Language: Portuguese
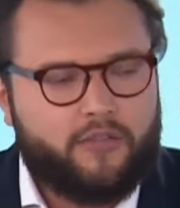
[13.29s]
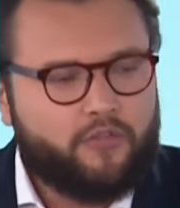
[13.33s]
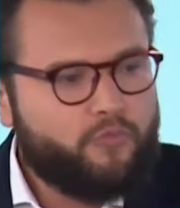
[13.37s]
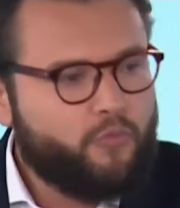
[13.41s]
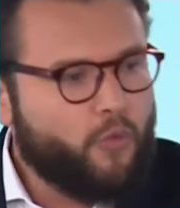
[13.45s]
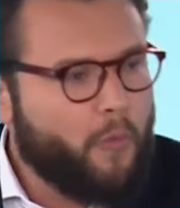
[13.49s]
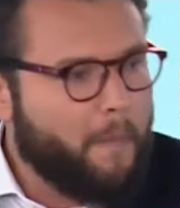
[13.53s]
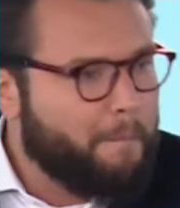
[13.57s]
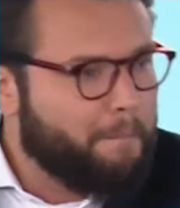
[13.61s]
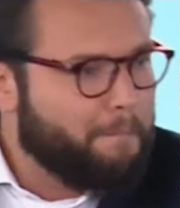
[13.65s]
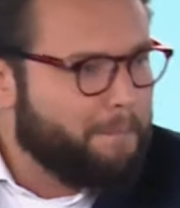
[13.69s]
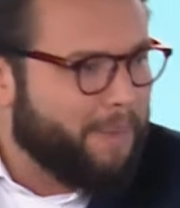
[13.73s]

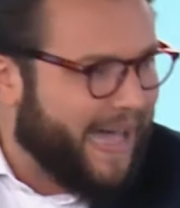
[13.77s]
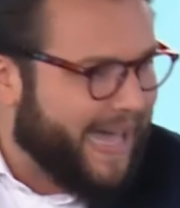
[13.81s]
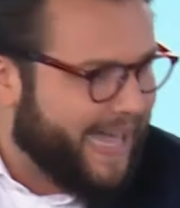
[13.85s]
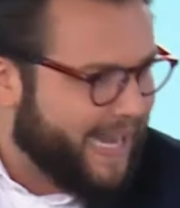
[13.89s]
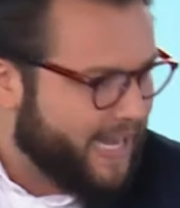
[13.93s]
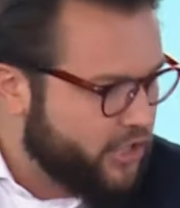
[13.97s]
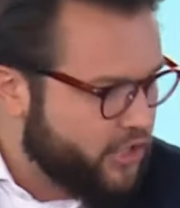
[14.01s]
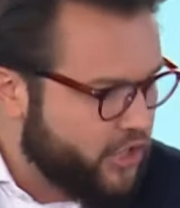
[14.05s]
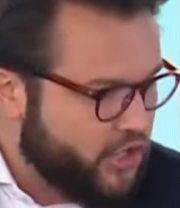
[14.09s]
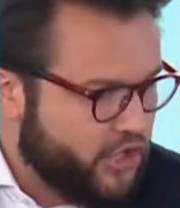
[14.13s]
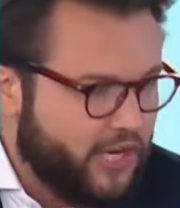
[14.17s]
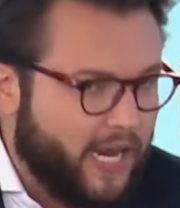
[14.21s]
Não
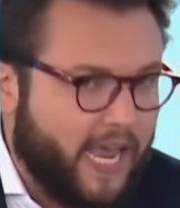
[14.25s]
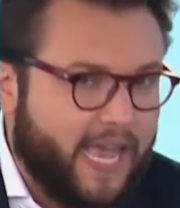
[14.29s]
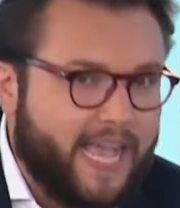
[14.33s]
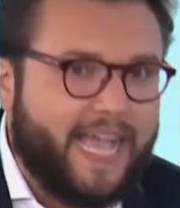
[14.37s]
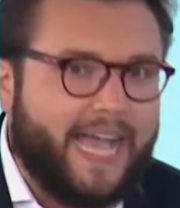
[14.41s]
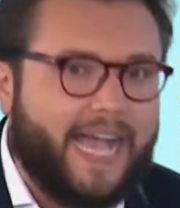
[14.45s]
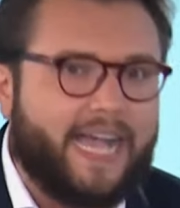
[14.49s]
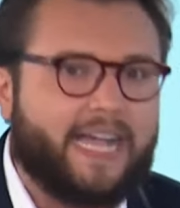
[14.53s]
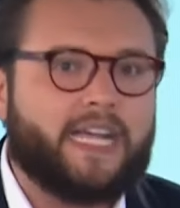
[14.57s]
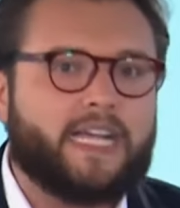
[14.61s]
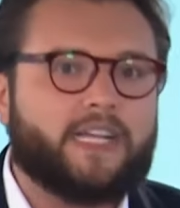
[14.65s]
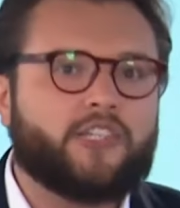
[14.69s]
para de
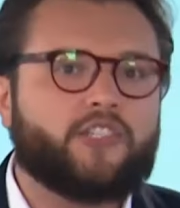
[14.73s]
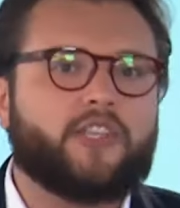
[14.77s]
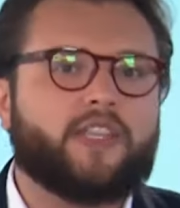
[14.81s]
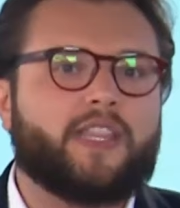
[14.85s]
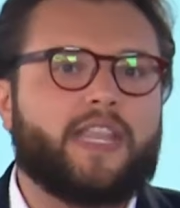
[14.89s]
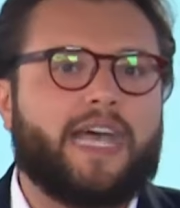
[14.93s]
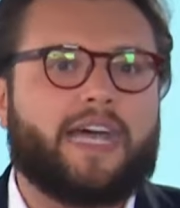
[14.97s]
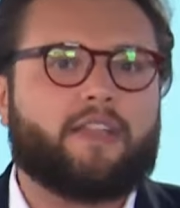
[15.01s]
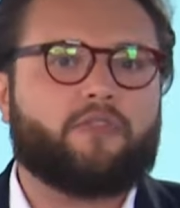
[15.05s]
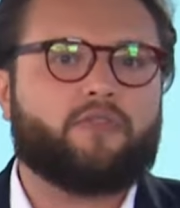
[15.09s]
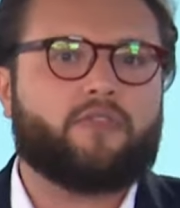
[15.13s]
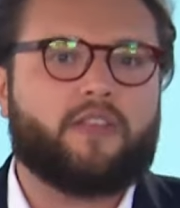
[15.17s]
chegar
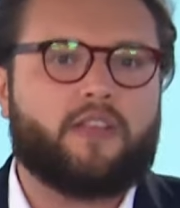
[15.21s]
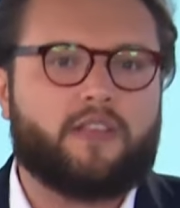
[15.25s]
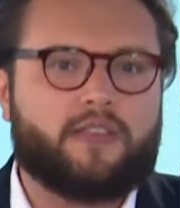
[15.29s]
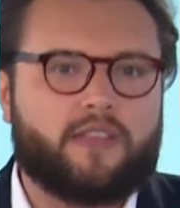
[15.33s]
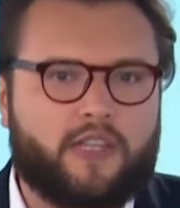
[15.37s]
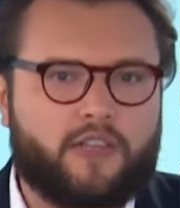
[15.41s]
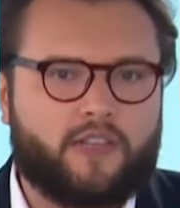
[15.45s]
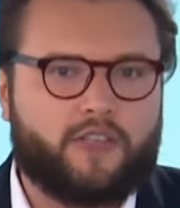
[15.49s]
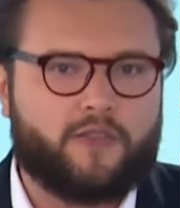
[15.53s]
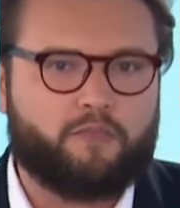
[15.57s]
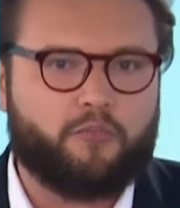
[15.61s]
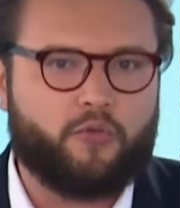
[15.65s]
candidato
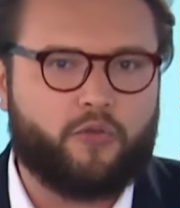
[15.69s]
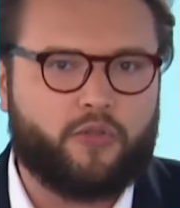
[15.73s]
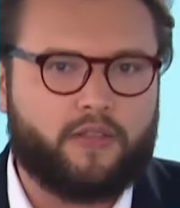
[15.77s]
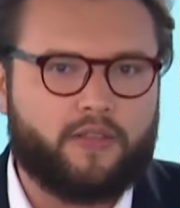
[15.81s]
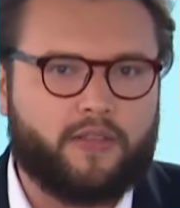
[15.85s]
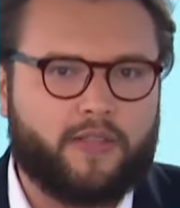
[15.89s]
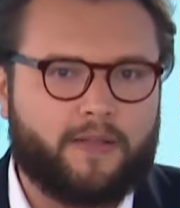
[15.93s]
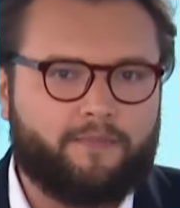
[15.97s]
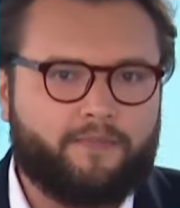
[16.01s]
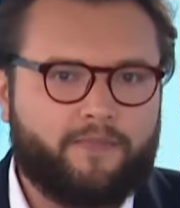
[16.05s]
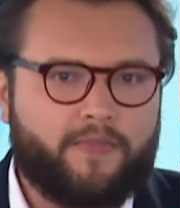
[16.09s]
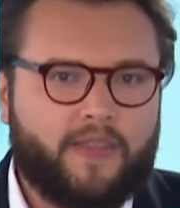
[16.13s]
nessa
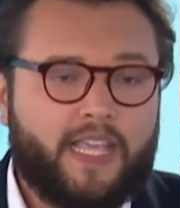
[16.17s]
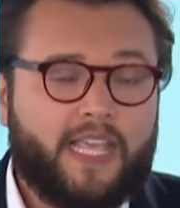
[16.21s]
disputa.